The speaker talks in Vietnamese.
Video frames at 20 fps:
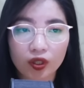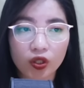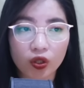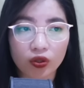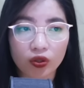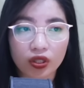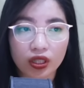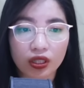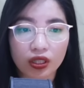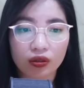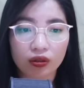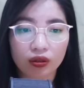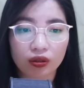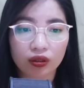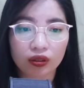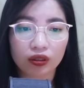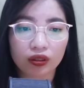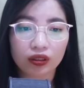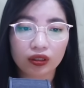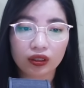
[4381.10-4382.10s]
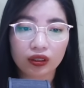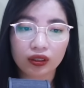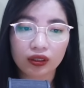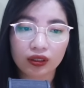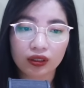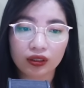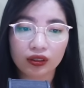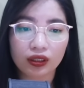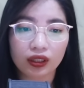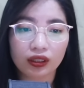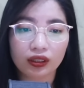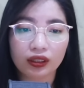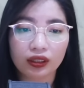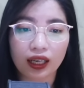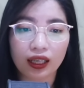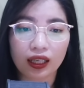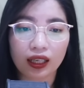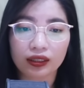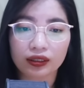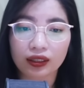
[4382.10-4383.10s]
Con xin lỗi, tất
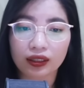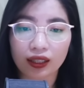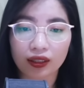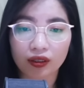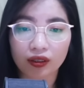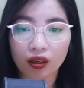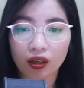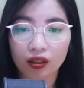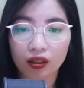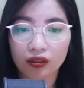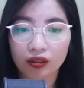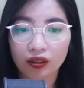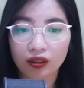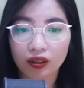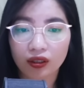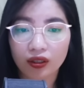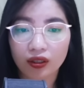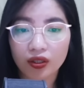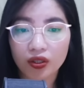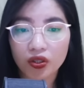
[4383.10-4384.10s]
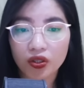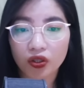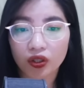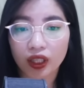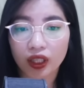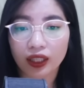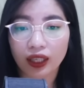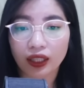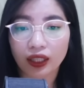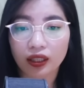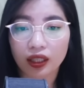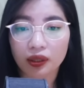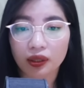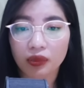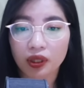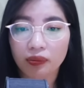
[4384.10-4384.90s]
cả là tại con, cho nên anh ấy